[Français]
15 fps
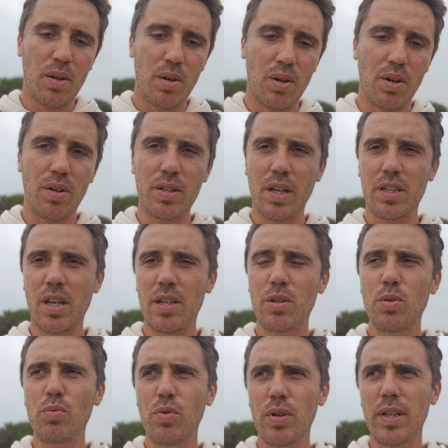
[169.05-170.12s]
Euh, il, y a,
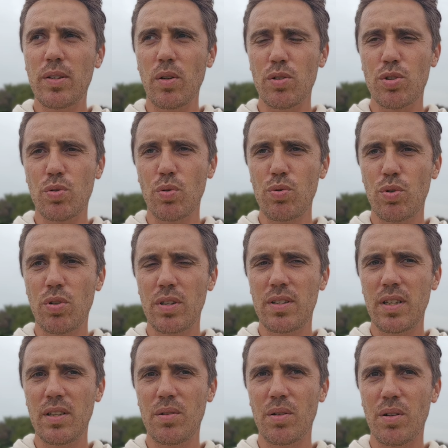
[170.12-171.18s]
y de nouveau tensions du
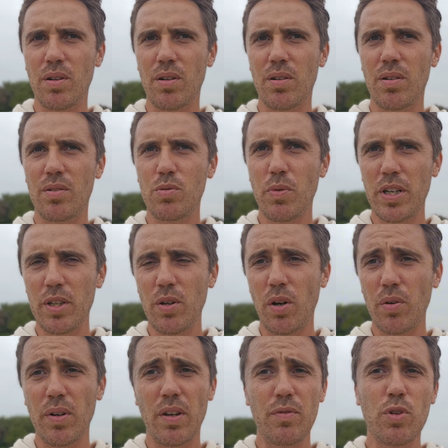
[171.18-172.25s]
côté du
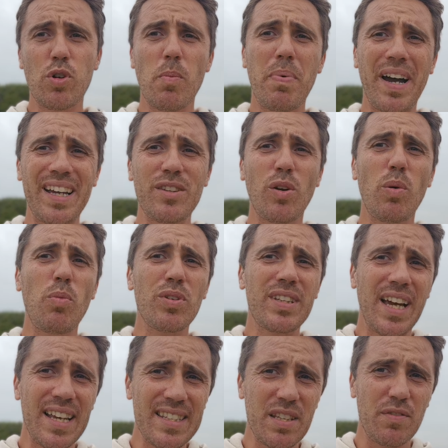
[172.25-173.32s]
Moyen-Orient. On a vu que le Brent
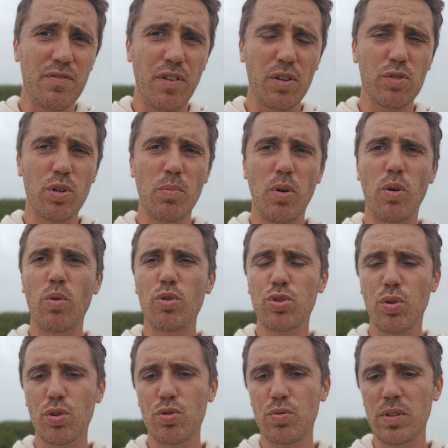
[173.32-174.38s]
remontait assez fortement
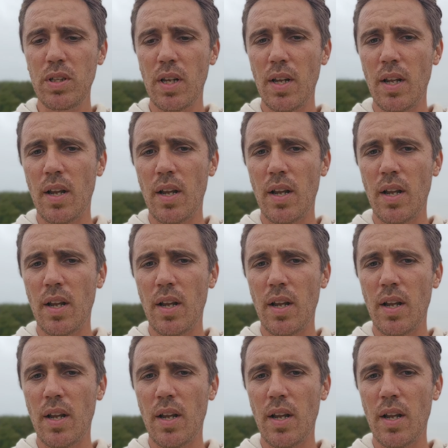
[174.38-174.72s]
aujourd'hui.